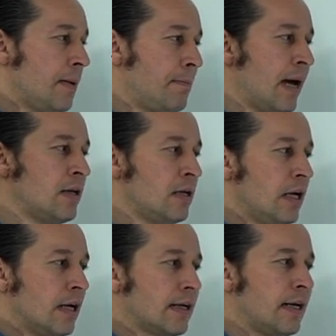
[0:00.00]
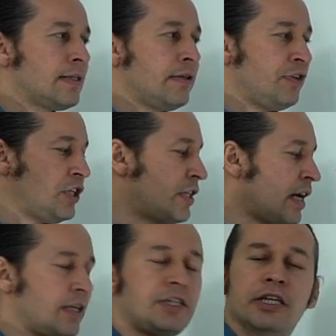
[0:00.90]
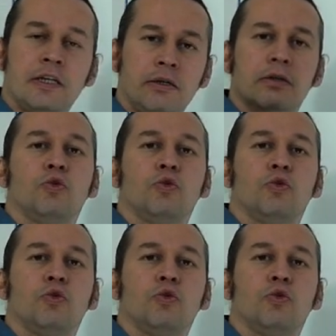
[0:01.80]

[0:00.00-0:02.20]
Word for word: ben kreatif işler için